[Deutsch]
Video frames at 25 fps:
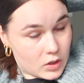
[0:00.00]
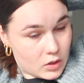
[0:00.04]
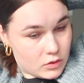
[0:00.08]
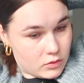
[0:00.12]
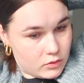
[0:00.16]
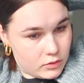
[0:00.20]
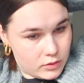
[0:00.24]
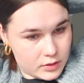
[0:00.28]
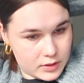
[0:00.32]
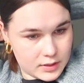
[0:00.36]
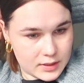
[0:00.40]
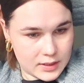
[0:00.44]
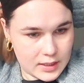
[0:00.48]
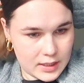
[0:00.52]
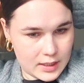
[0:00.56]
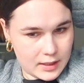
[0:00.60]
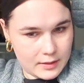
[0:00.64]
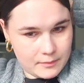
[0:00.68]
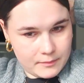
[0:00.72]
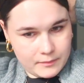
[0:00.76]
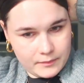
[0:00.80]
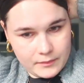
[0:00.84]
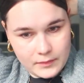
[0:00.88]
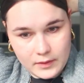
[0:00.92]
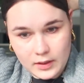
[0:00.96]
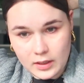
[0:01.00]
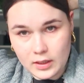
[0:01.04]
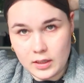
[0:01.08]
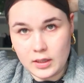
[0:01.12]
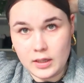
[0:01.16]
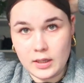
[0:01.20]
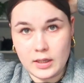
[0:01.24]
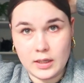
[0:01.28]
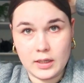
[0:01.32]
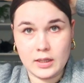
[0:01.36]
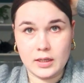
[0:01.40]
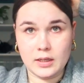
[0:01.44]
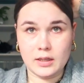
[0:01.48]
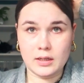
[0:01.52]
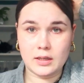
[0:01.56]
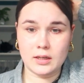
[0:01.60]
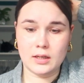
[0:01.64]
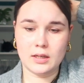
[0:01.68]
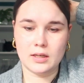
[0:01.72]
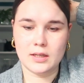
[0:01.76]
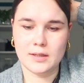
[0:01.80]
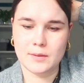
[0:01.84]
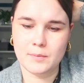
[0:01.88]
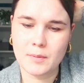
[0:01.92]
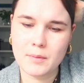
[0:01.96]
Und ähm,
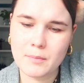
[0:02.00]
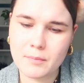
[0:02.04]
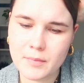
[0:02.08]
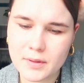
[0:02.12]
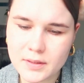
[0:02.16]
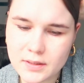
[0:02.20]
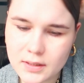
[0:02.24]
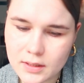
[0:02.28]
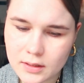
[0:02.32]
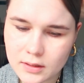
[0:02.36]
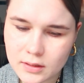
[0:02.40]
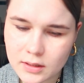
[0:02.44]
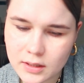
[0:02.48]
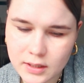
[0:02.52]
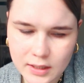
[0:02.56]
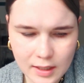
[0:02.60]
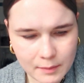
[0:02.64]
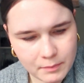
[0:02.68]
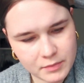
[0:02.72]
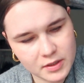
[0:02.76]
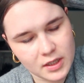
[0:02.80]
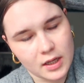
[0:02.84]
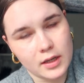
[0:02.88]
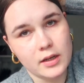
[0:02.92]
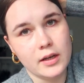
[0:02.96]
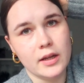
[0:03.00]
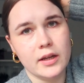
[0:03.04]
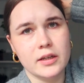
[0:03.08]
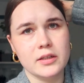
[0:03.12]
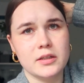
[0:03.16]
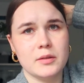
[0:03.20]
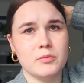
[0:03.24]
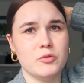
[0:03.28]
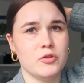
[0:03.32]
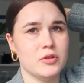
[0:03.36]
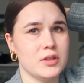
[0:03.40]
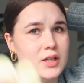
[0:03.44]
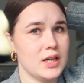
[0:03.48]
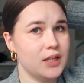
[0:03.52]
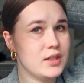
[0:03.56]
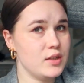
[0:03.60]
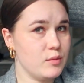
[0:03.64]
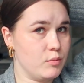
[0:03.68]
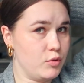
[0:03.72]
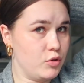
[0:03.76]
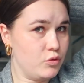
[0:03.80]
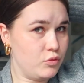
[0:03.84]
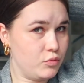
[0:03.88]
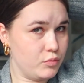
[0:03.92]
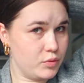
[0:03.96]
ich bin ein bisschen knapp dran, da ich noch
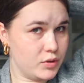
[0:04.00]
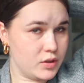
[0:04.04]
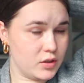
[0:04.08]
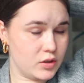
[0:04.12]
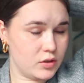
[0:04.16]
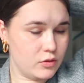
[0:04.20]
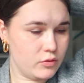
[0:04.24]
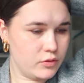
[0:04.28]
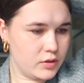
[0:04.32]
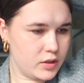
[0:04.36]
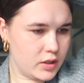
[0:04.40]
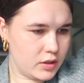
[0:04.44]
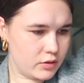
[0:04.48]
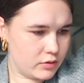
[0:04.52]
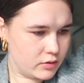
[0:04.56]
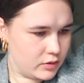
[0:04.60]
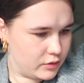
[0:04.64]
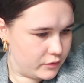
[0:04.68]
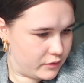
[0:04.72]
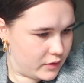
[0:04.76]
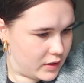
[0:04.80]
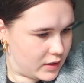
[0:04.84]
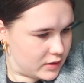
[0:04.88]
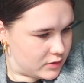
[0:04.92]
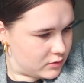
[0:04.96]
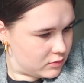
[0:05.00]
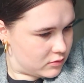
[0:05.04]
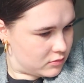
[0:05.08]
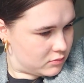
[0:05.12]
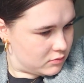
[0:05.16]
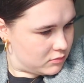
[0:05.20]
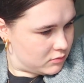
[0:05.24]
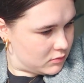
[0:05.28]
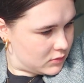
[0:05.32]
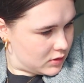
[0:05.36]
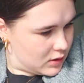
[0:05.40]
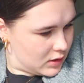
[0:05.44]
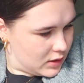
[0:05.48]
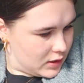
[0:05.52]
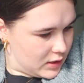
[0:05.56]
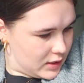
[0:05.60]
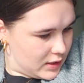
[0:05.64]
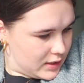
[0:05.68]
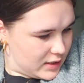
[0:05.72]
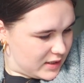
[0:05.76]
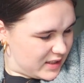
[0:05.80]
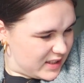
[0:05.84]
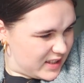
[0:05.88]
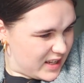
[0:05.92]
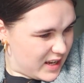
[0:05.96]
13 Minuten, bis es losgeht. Und ich fahre so
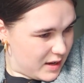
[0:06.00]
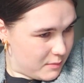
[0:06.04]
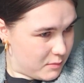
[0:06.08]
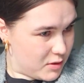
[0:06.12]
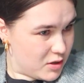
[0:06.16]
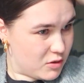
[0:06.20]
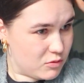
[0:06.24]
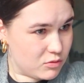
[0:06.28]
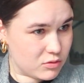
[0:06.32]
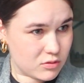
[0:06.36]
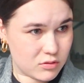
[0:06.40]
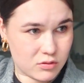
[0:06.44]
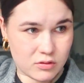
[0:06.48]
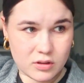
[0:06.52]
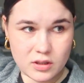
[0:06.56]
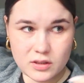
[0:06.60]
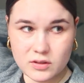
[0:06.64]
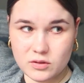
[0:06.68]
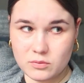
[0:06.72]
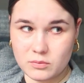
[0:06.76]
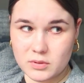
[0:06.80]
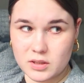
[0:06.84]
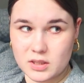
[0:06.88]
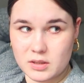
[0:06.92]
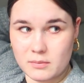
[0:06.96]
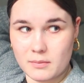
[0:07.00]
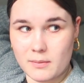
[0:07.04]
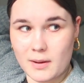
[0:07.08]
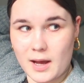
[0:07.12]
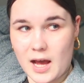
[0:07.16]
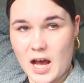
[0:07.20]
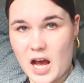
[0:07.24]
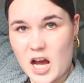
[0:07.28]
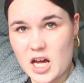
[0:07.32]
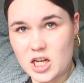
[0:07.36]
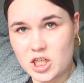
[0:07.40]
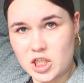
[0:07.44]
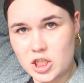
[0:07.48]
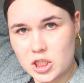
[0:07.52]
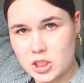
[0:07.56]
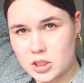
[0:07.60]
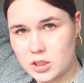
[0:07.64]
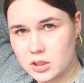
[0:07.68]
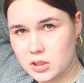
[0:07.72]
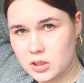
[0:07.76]
10 Minuten oder so mit dem Radl